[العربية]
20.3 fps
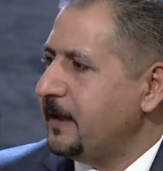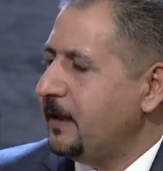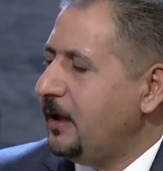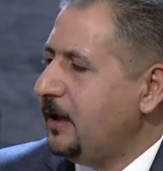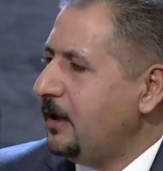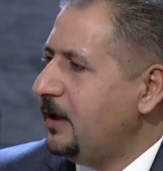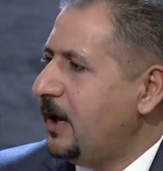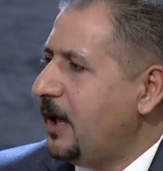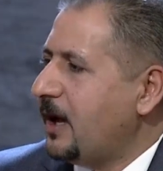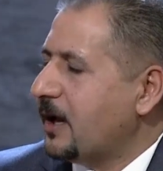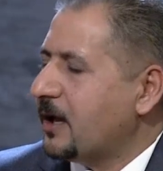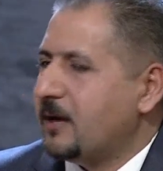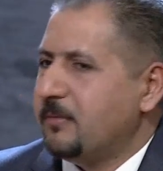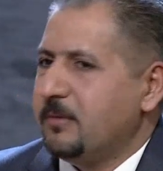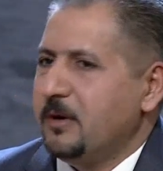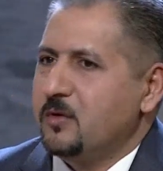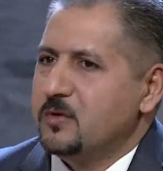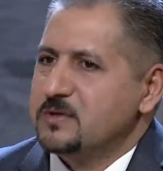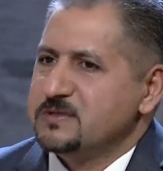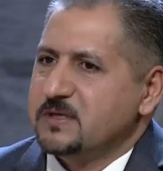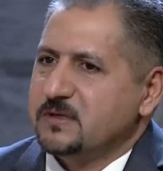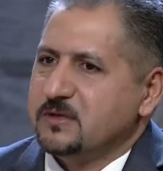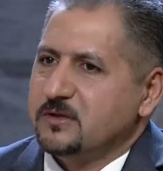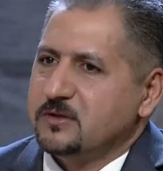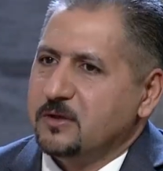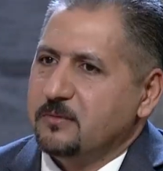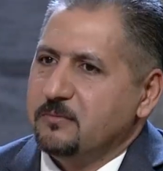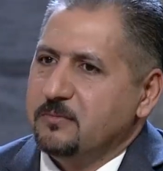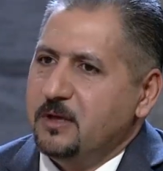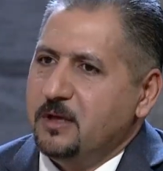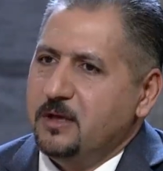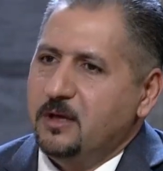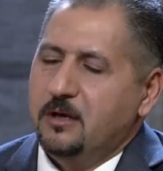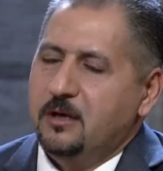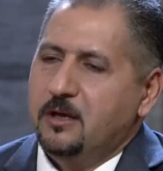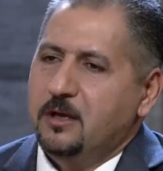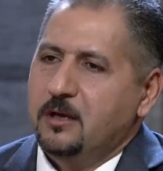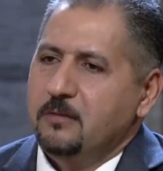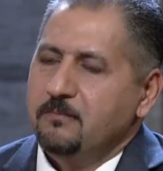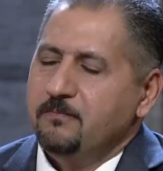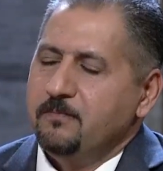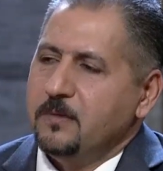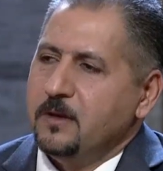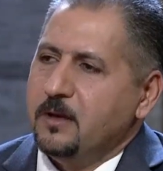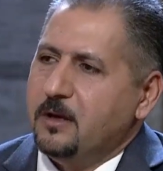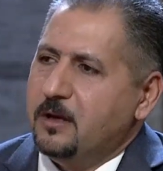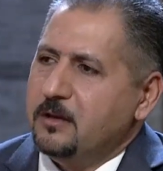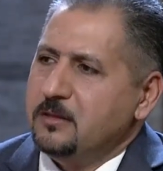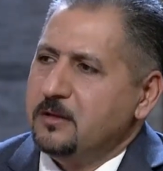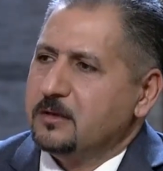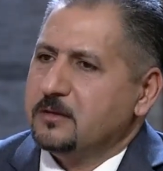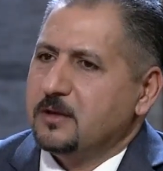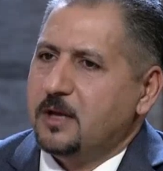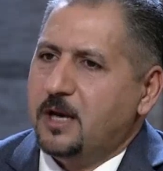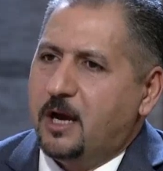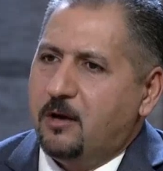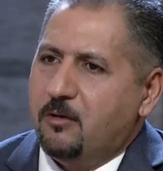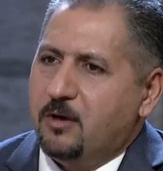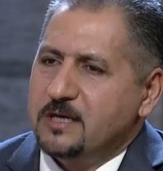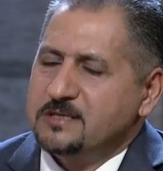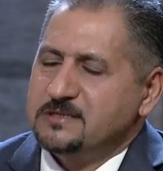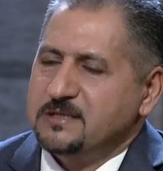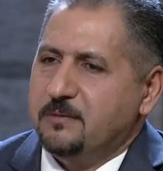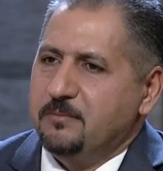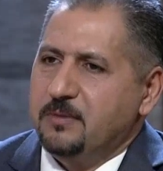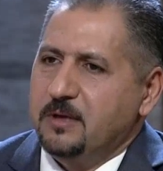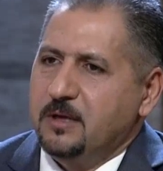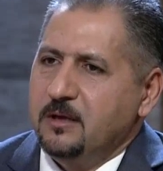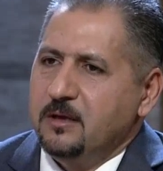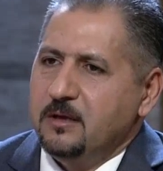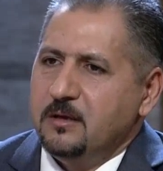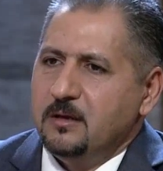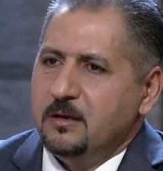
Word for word: احنا الاقرب للوسط الطبي احنا اللي عندنا اطلاع واسع بما